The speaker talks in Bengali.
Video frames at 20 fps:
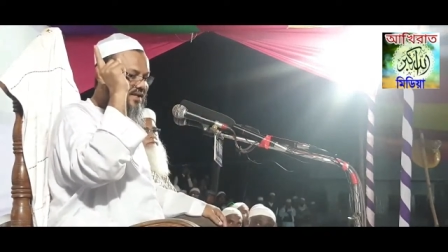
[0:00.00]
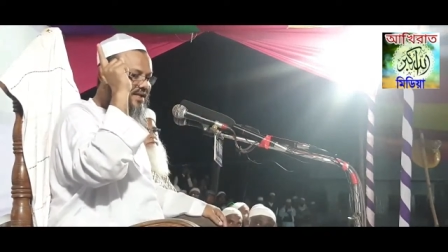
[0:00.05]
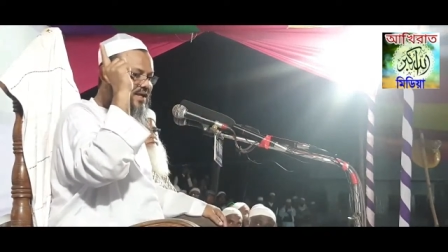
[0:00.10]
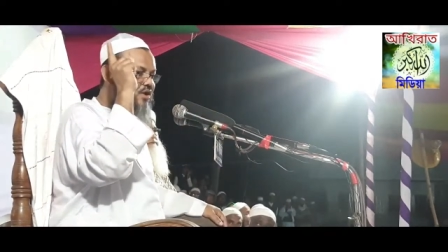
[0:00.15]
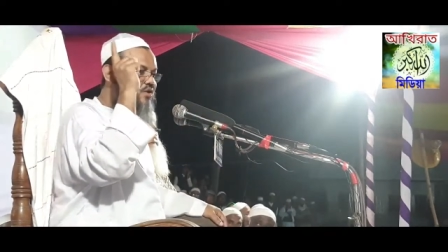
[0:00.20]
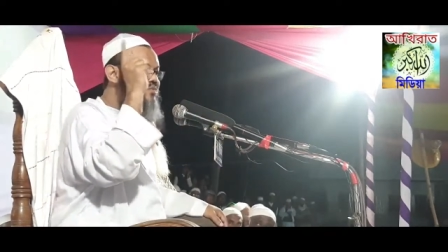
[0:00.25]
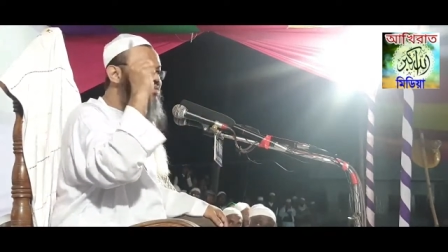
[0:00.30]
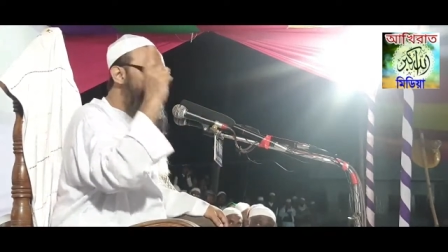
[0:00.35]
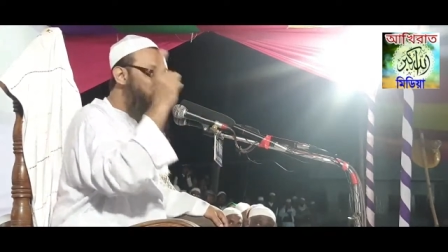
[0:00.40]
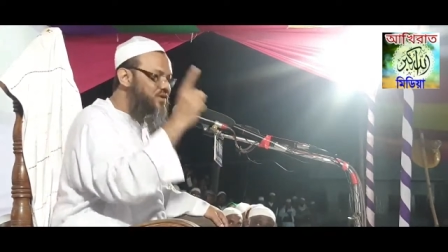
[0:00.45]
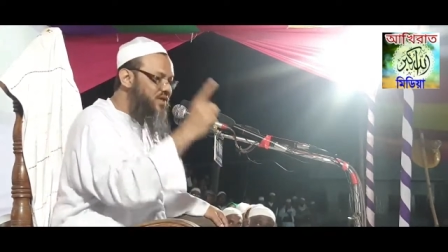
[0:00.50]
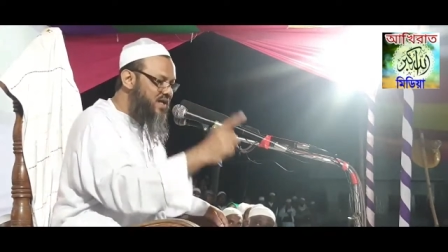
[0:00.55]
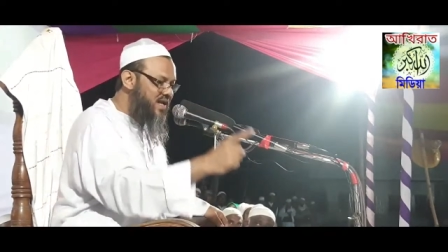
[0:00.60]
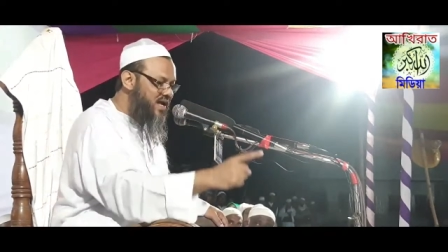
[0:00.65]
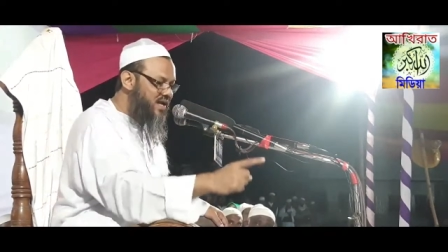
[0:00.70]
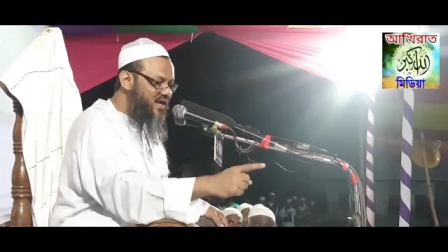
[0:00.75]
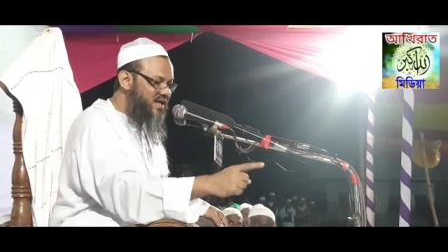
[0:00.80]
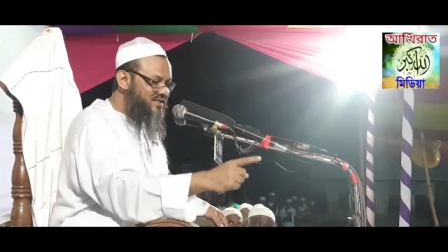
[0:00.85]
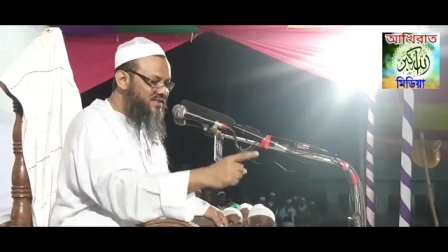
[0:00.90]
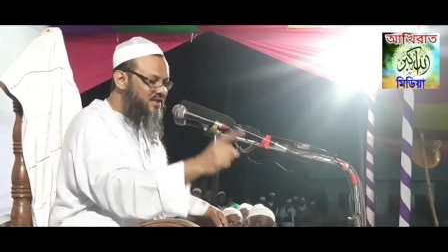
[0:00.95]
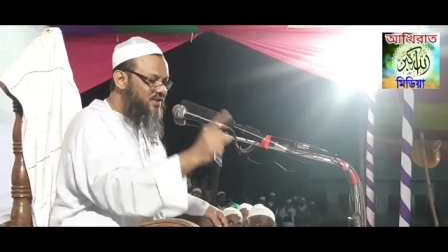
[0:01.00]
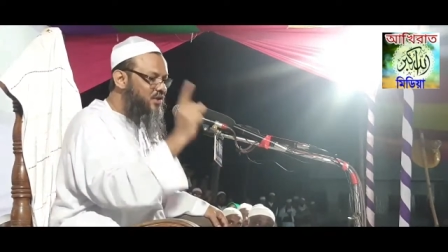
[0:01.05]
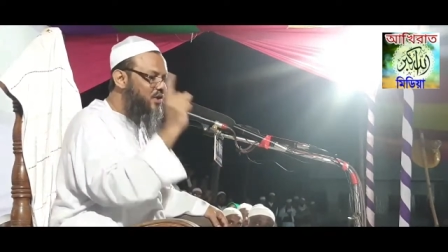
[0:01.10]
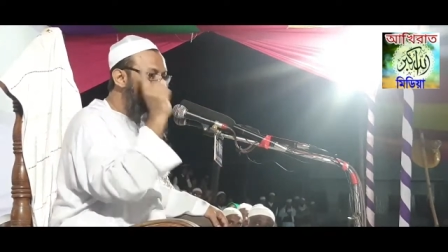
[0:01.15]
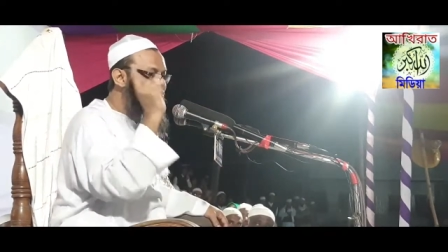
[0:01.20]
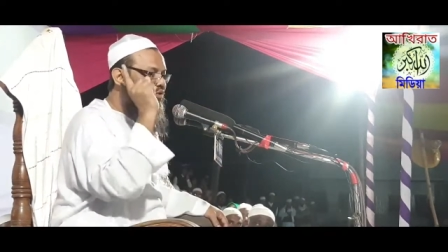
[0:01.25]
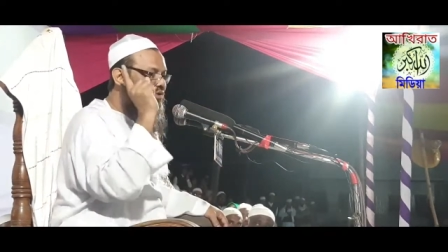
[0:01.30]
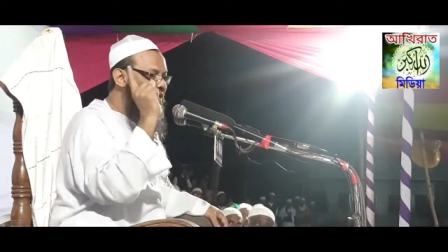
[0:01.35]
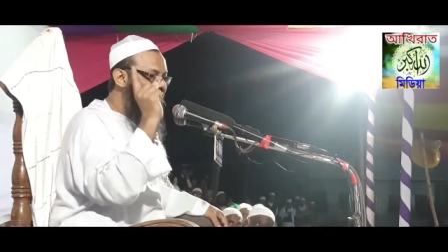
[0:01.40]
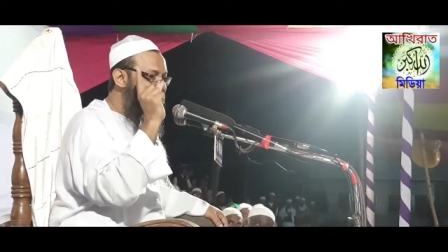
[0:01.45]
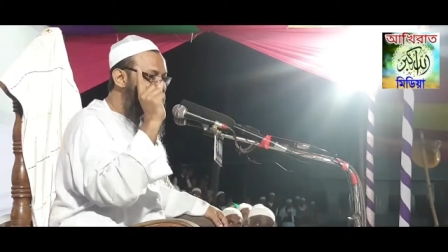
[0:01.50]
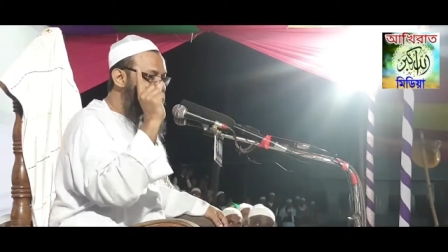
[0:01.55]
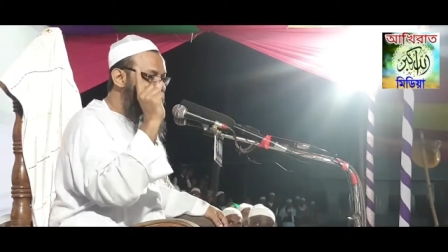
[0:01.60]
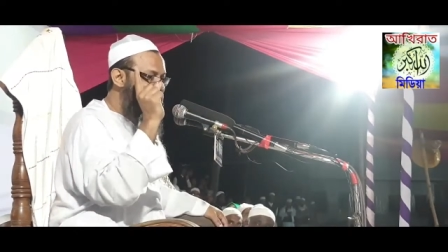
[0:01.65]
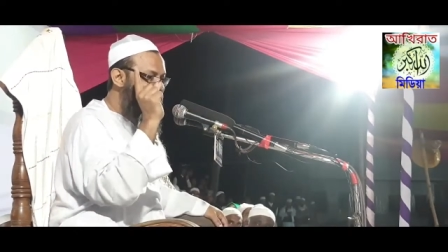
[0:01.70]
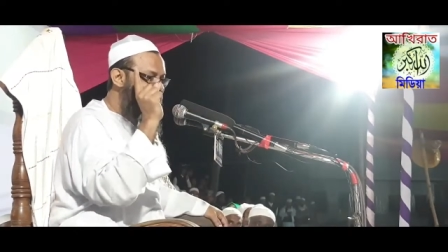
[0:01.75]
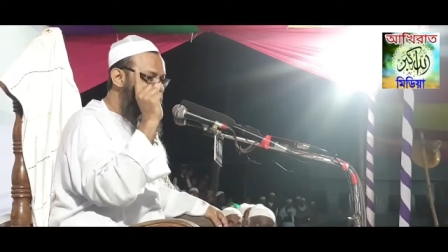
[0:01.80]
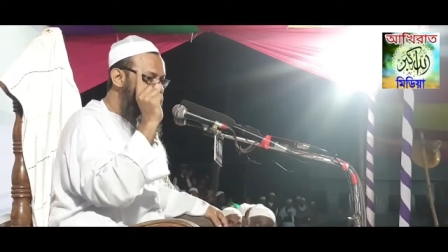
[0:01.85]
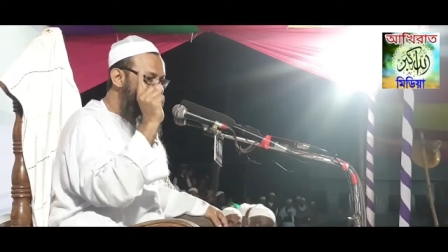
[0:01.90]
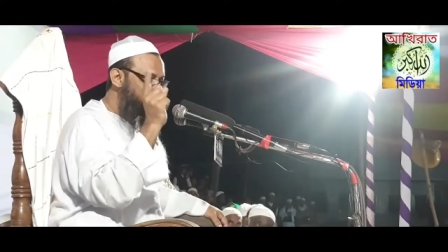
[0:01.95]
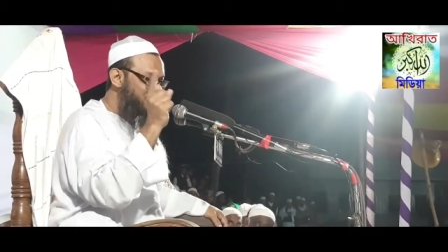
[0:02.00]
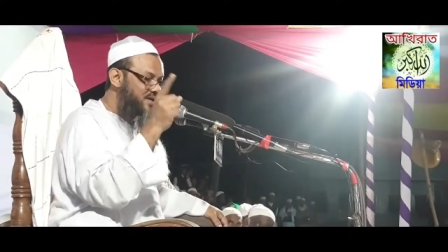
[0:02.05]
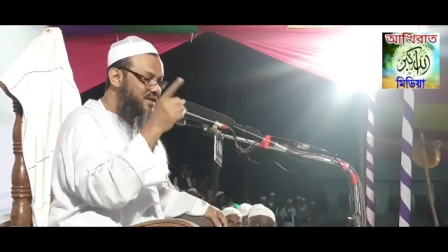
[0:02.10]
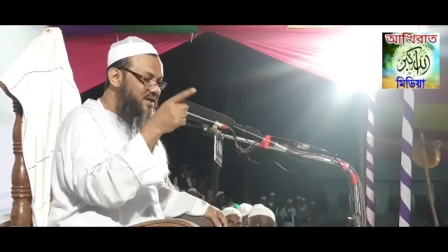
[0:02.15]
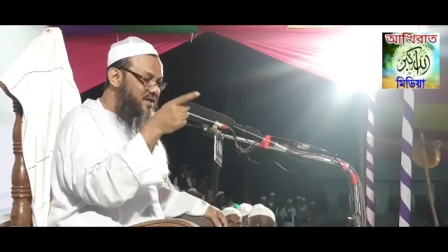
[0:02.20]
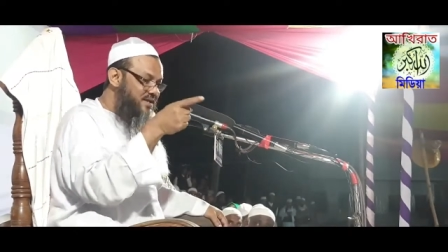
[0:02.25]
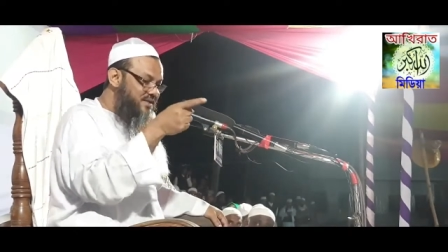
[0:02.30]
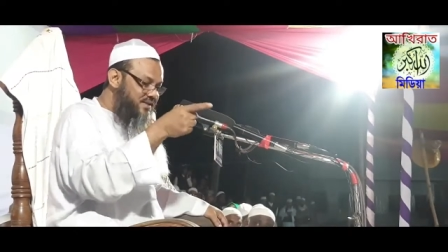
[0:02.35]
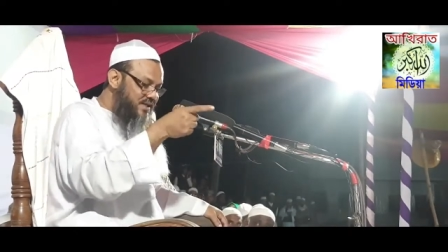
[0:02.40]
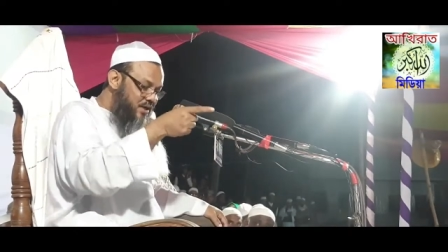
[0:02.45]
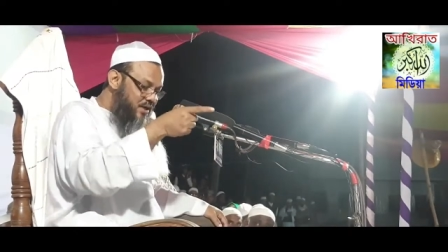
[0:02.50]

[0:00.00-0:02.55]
কেউ মদিনার রাস্তা তলে কোথায় যায় হ্যাঁ।